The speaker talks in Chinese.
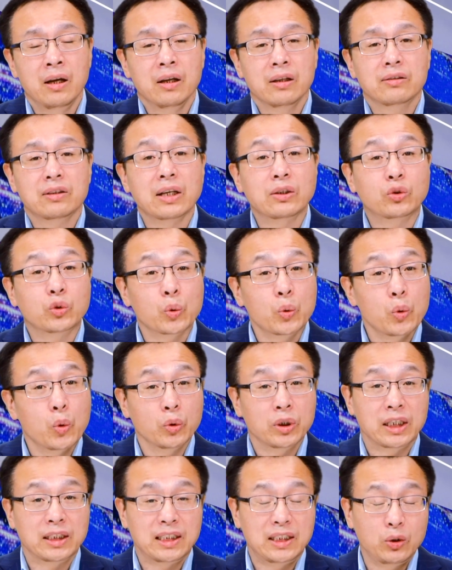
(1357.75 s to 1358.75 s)
在中共
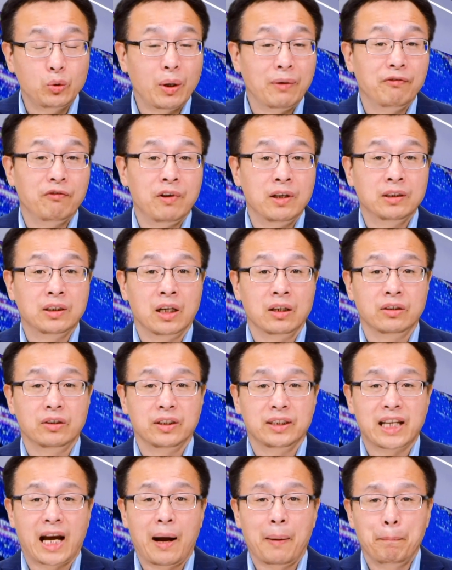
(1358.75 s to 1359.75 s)
的极端封城之
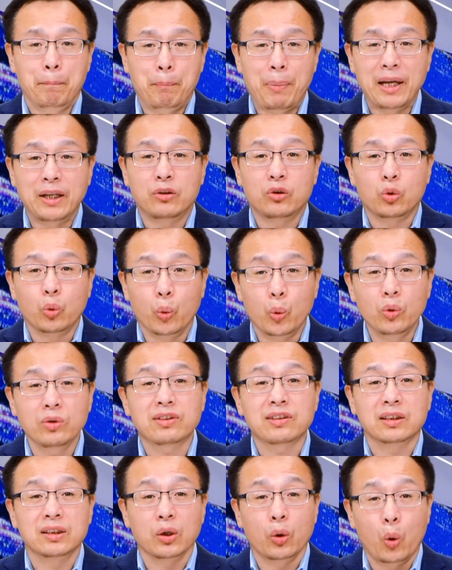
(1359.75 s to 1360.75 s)
下，被堵
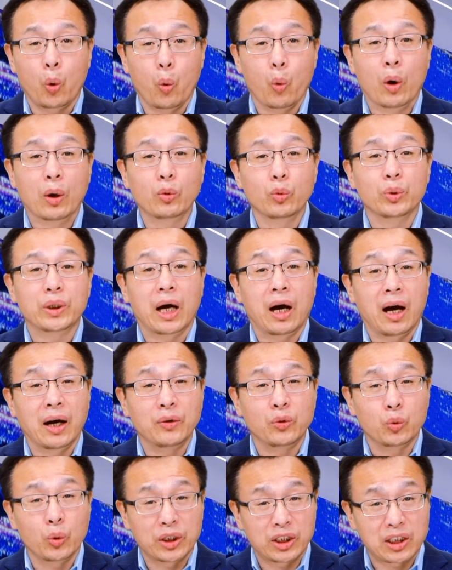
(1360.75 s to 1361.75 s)
死活路的
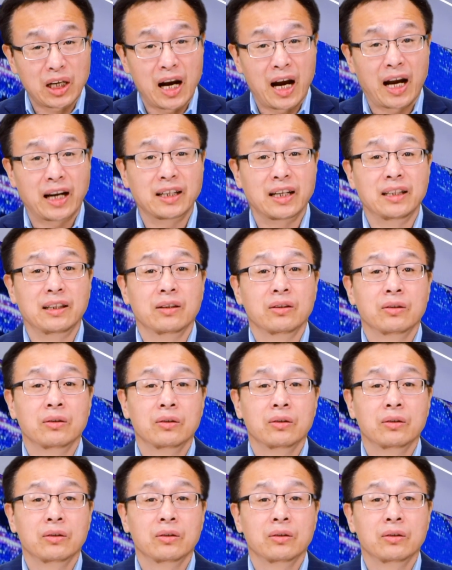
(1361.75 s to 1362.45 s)
很多上海人，